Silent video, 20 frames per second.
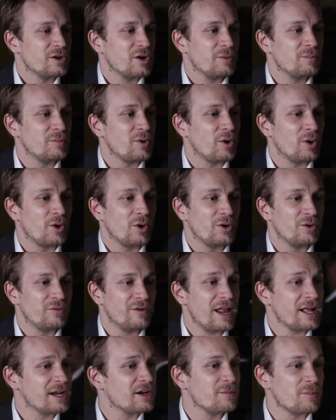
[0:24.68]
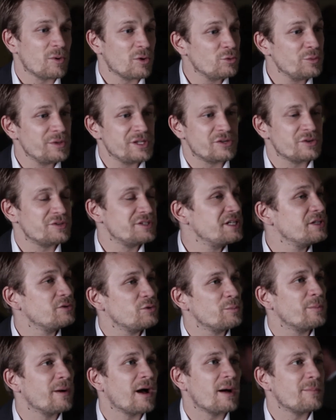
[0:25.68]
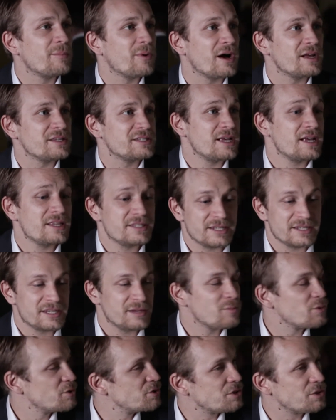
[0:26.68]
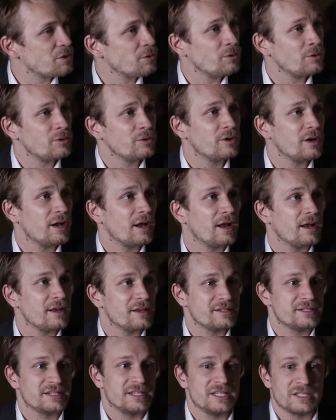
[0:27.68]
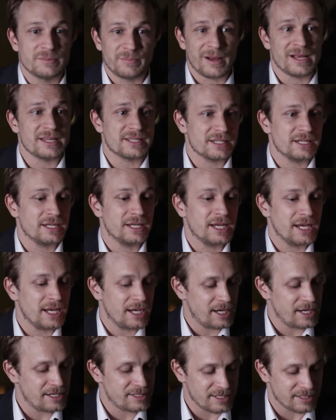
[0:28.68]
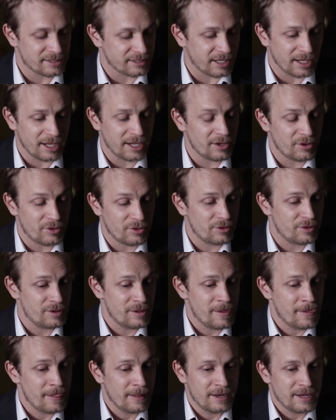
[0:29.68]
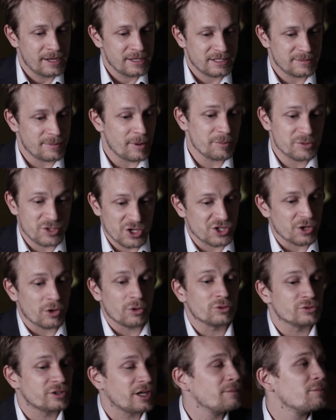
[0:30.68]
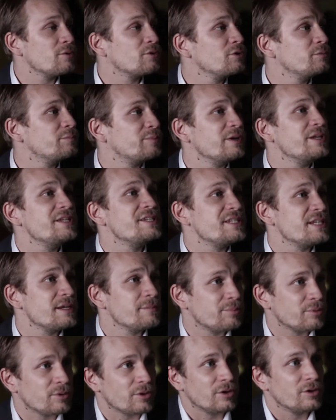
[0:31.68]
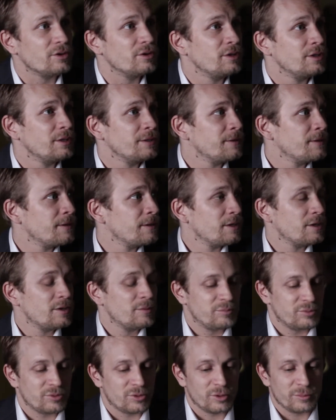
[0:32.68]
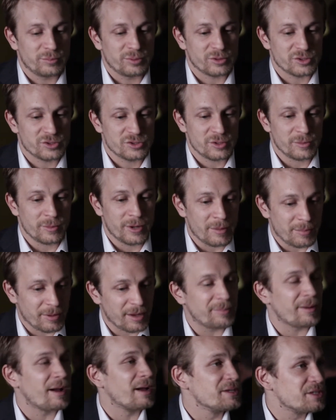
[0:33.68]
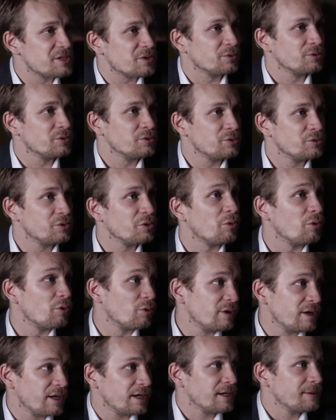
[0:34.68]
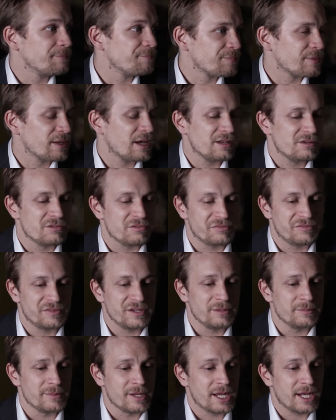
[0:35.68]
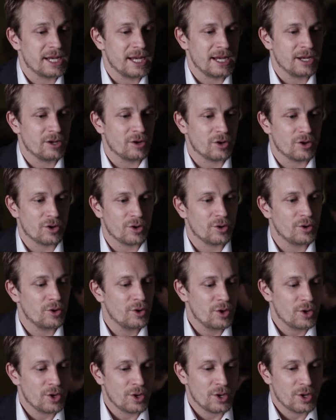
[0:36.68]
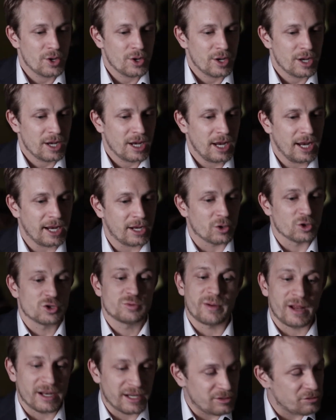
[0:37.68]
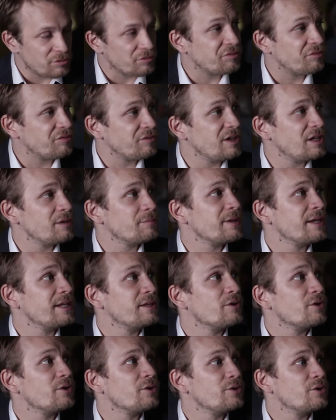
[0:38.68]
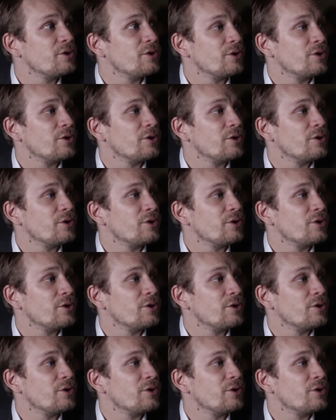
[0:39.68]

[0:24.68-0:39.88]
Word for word: comment, voilà, comment lui se situe par rapport à ça, ses émotions, ce qui se passe, et, et c'est très... c'est marrant parce que j'ai rencontré beaucoup de policiers pour pour, justement la préparation du, rôle et, du film. Et, euh, et, quand je parlais du film et de,